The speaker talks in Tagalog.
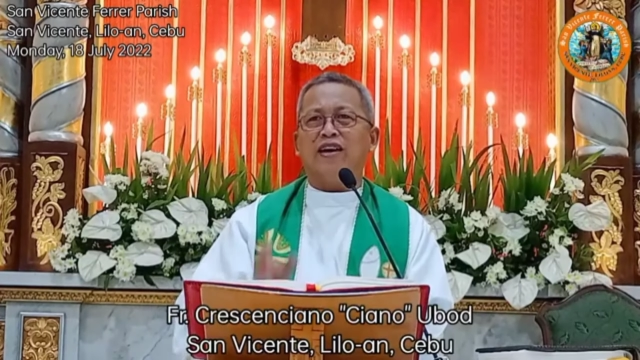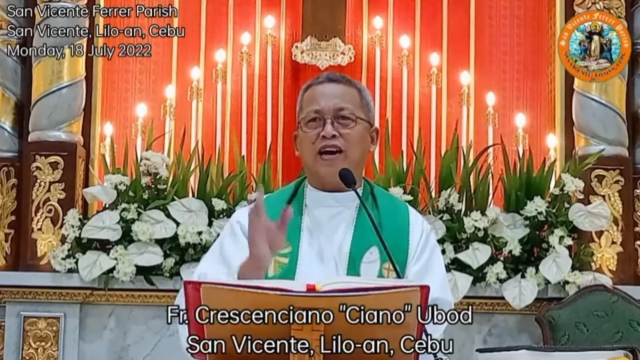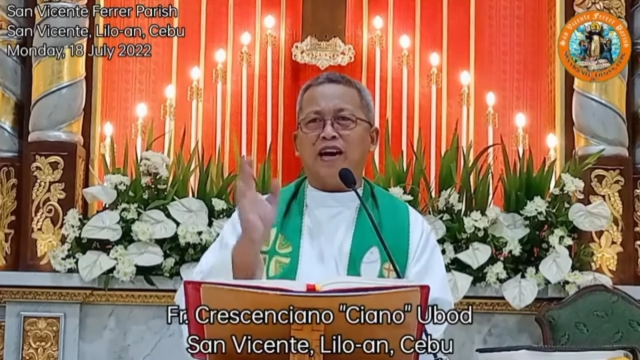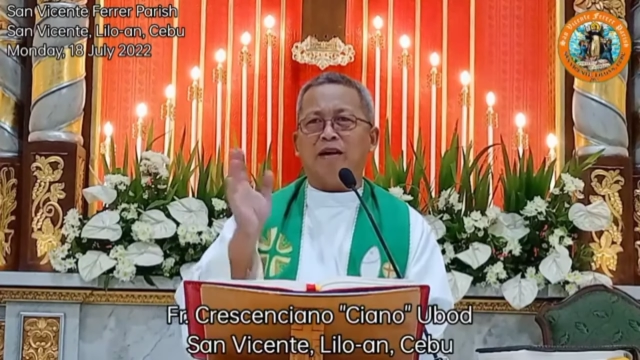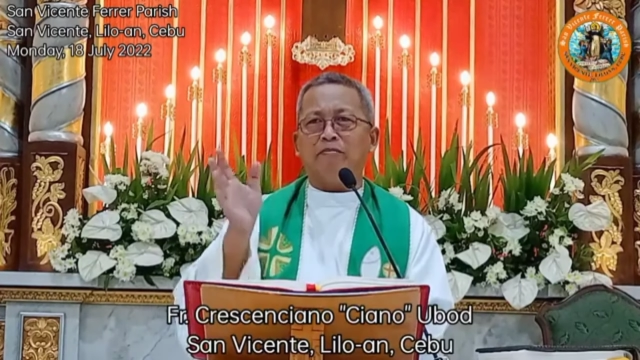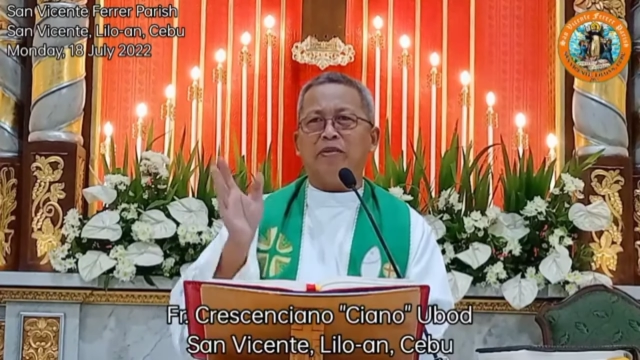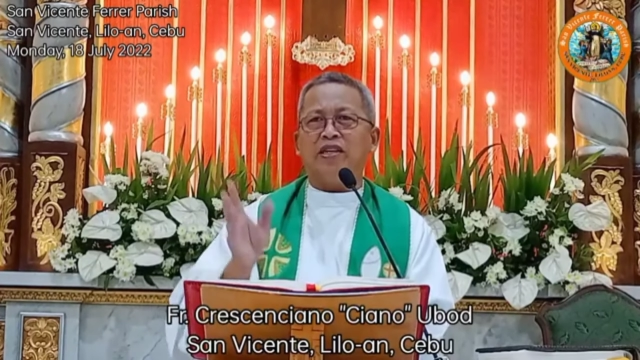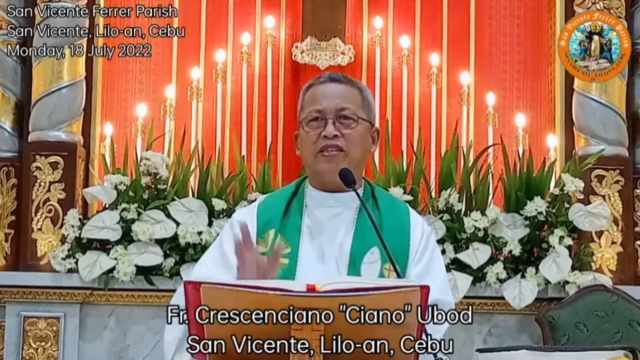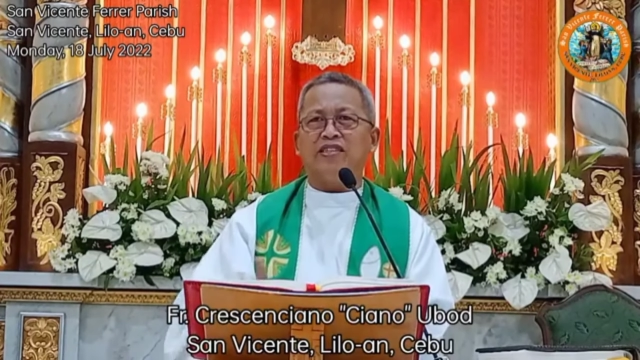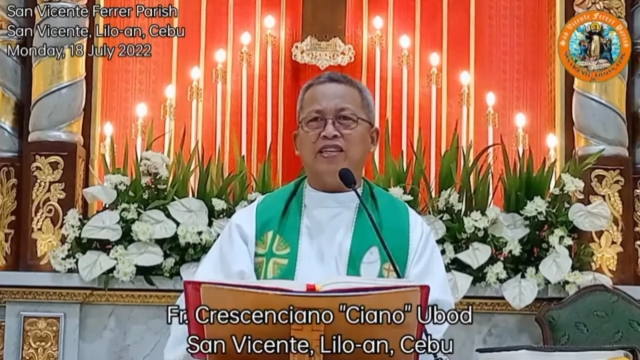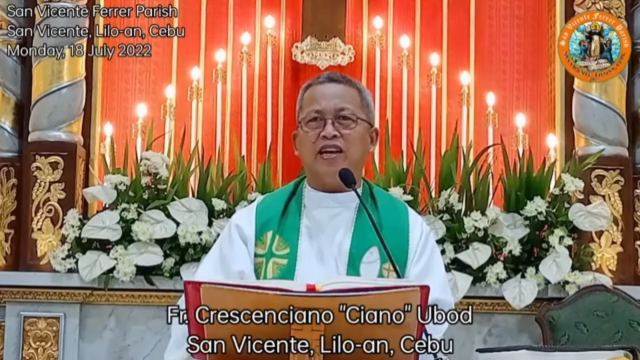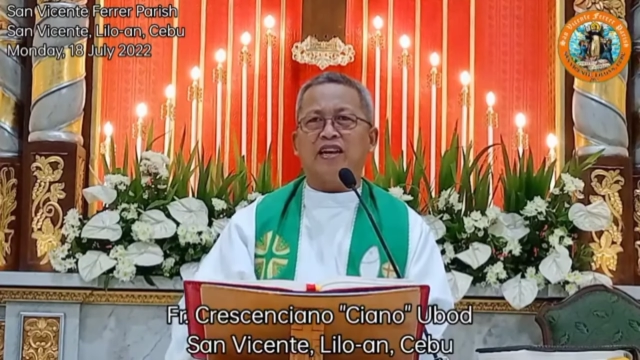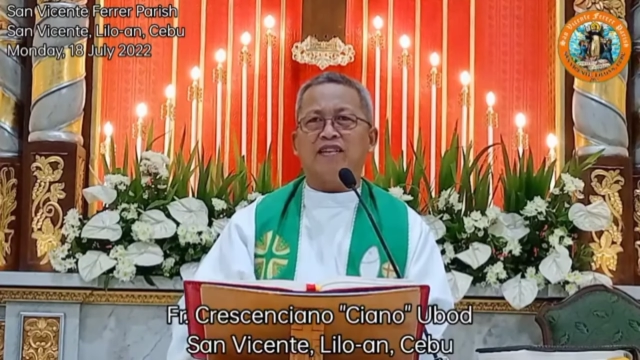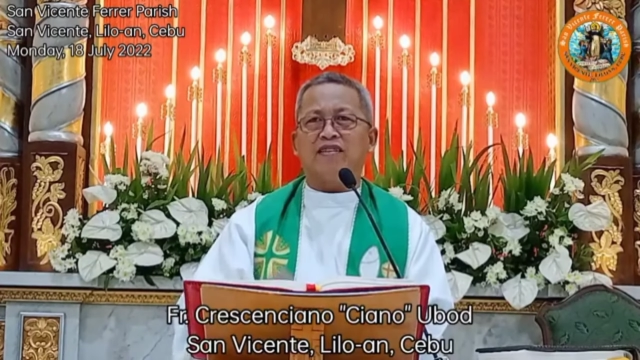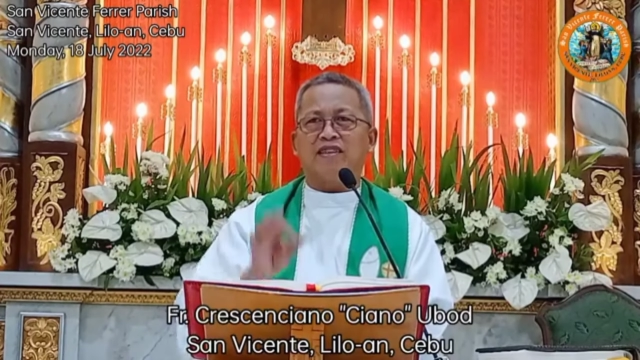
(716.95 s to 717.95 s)
nangabit
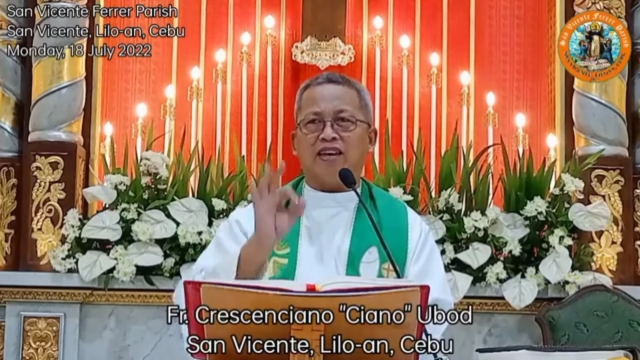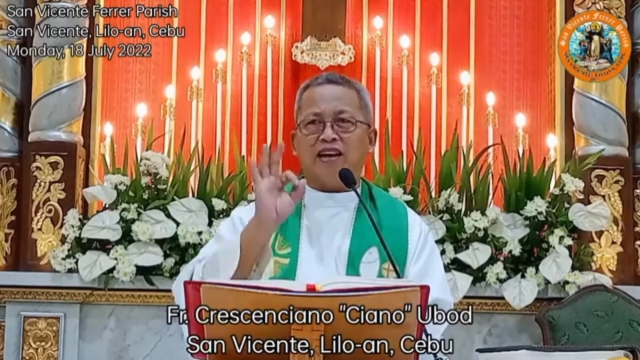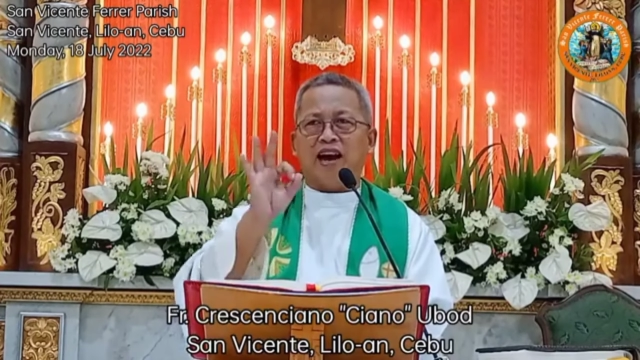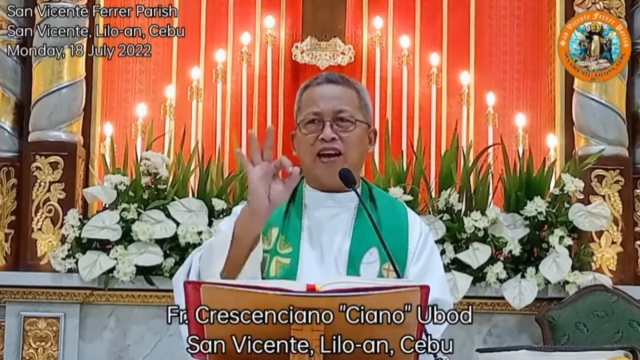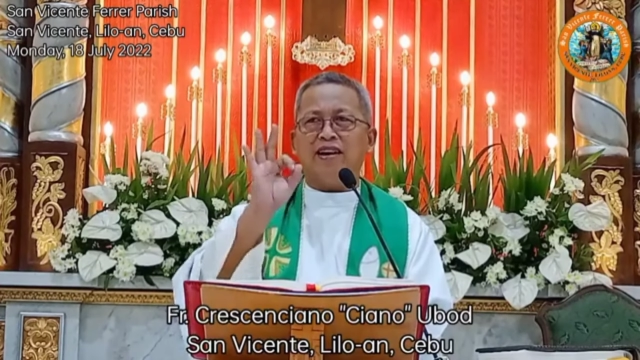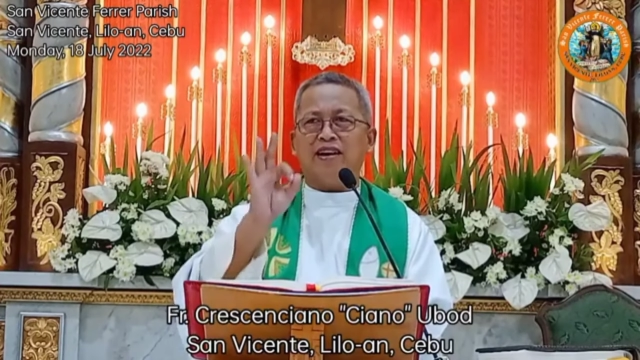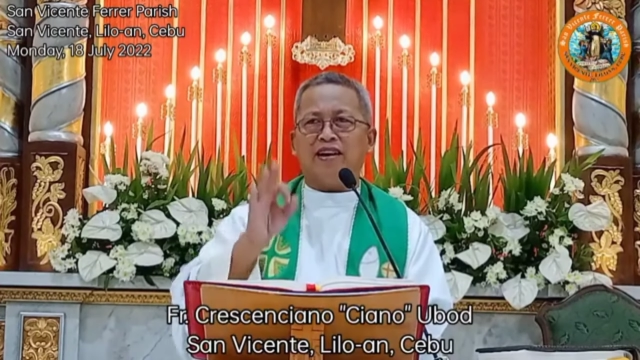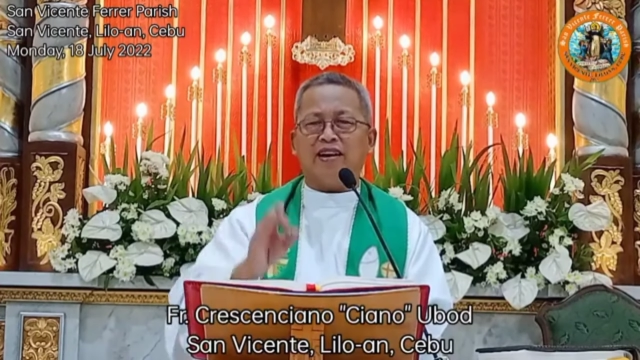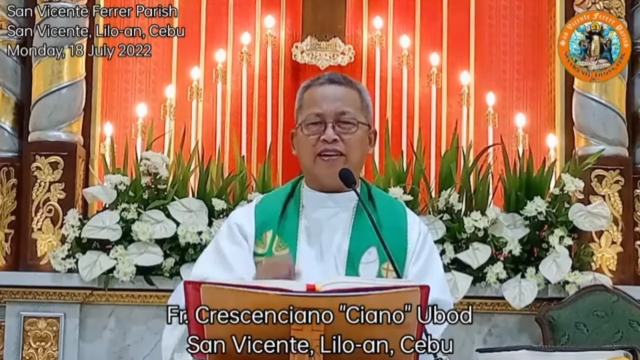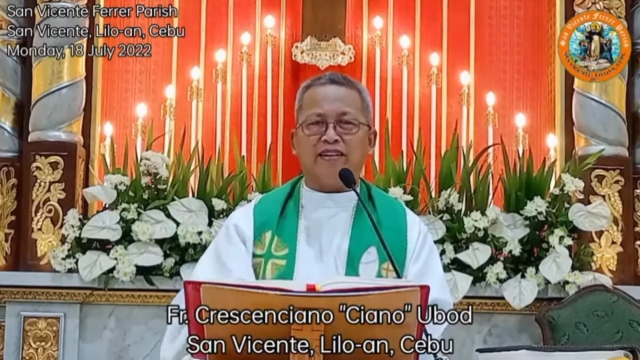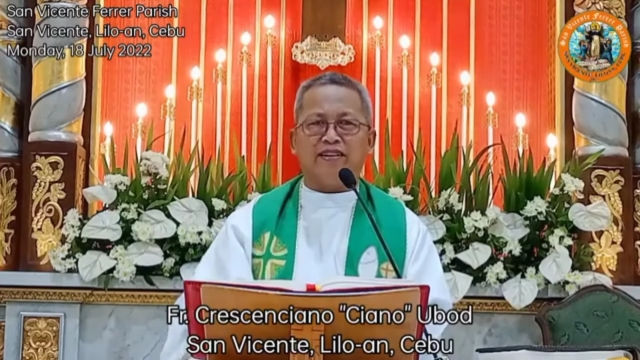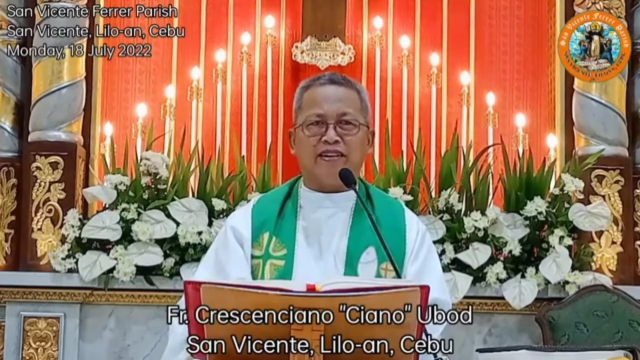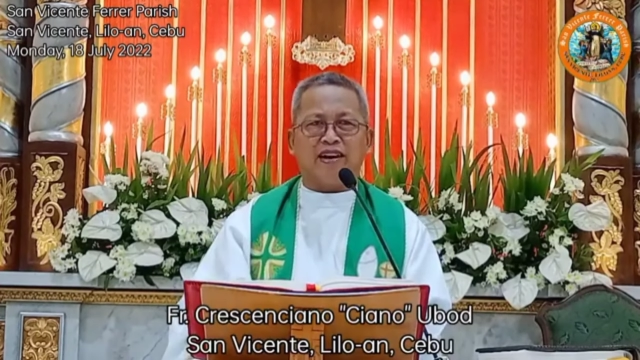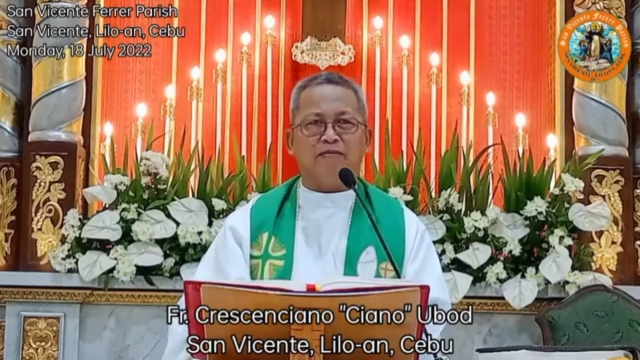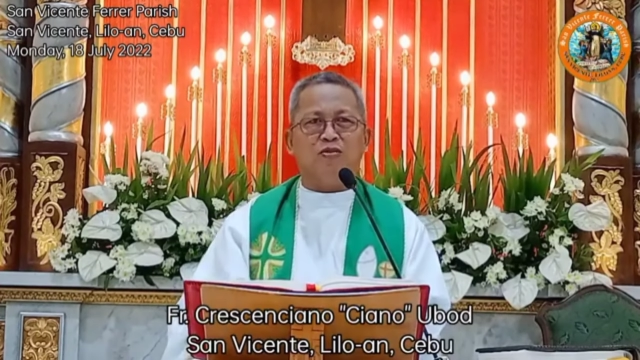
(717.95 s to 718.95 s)
siyag
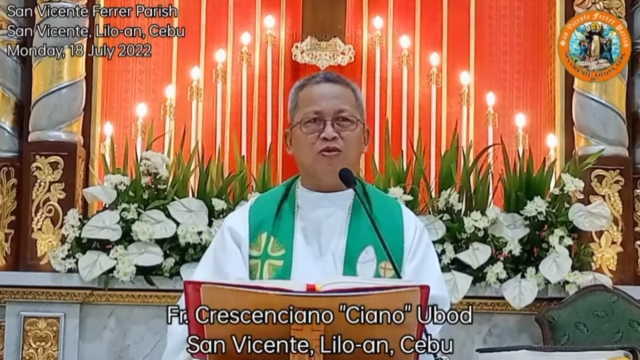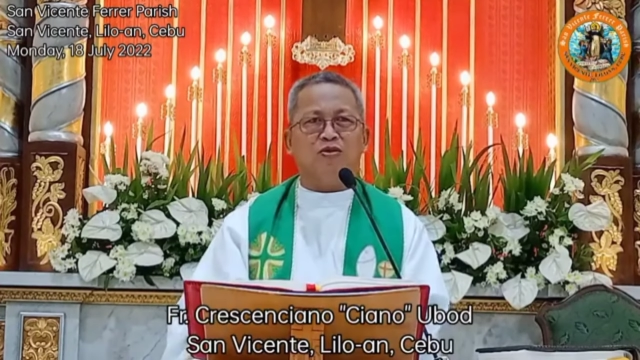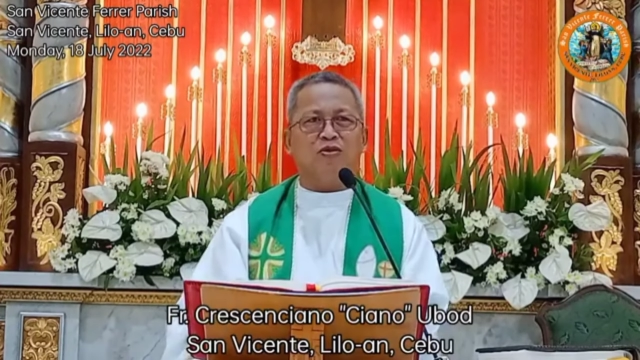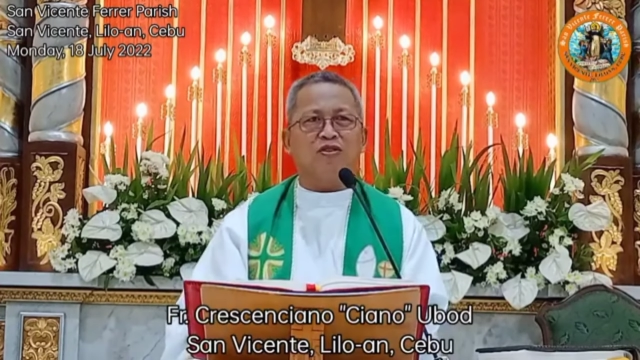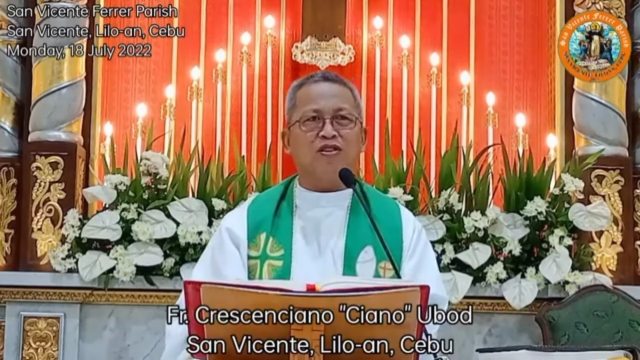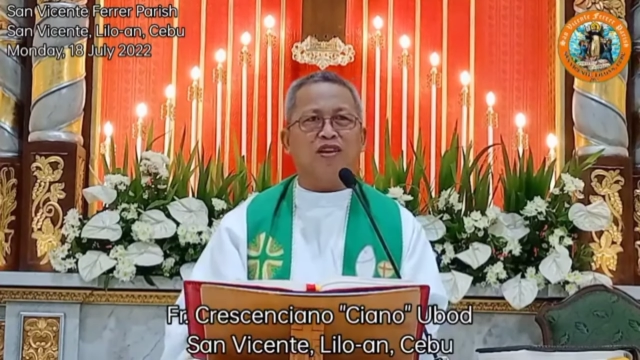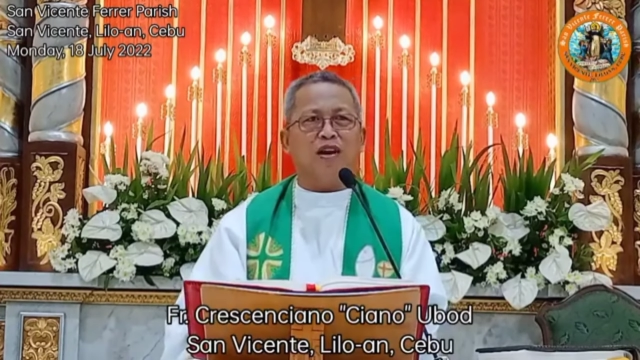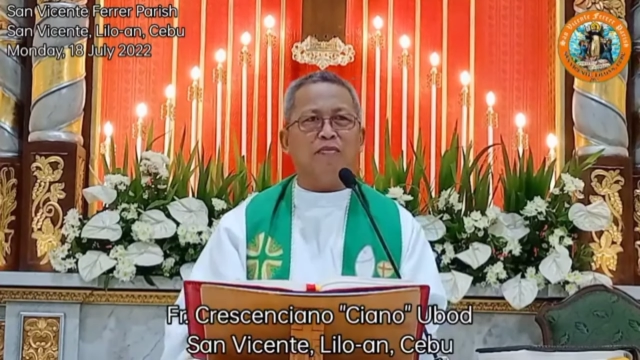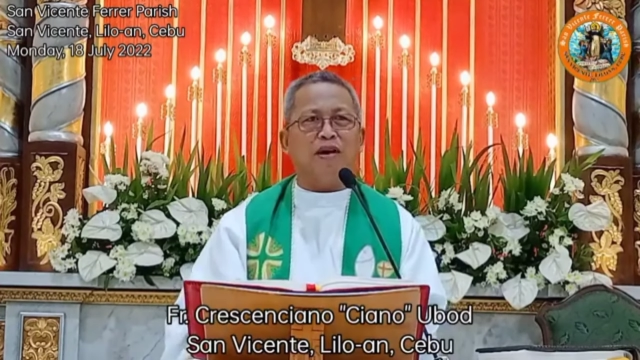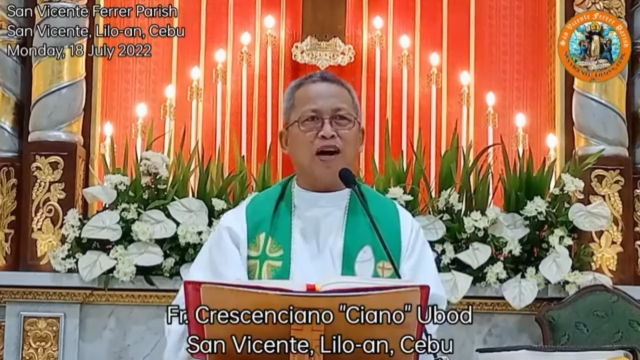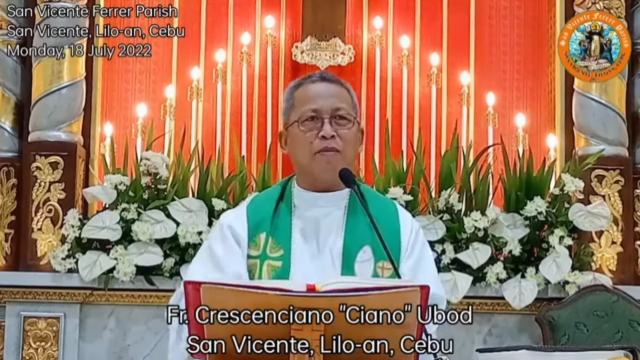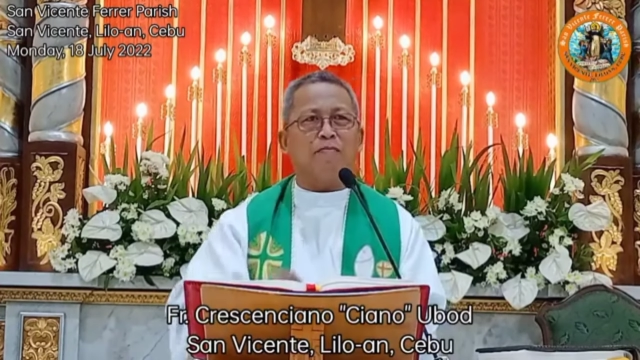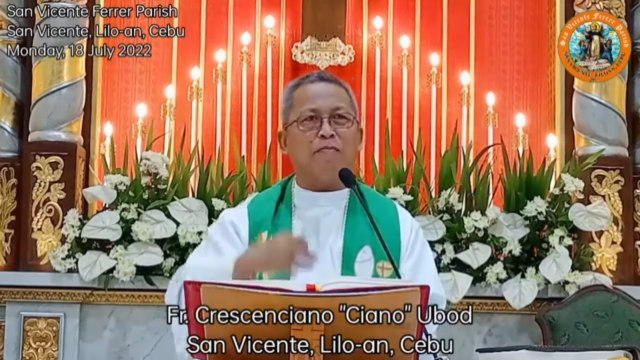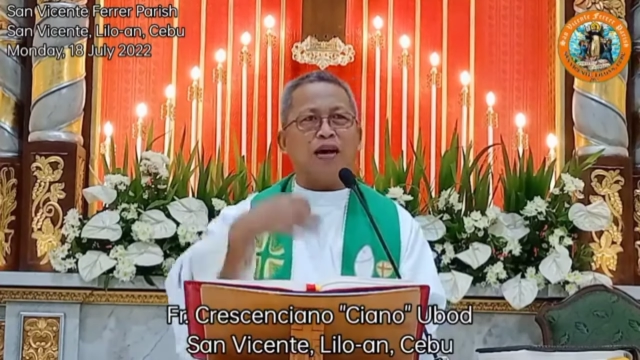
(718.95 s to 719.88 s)
300 kabuok na mga